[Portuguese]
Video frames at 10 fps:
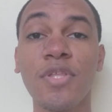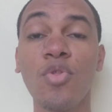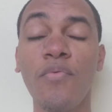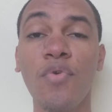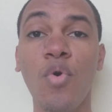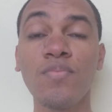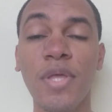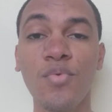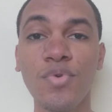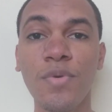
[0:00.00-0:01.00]
de novo
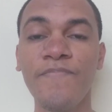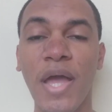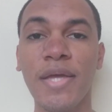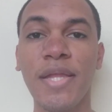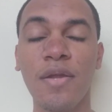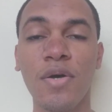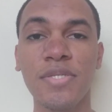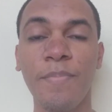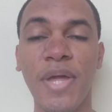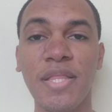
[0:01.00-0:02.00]
conteúdo aqui na
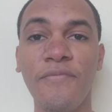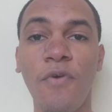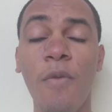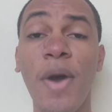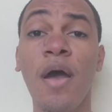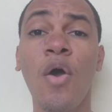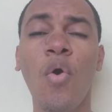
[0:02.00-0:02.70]
nossa plataforma.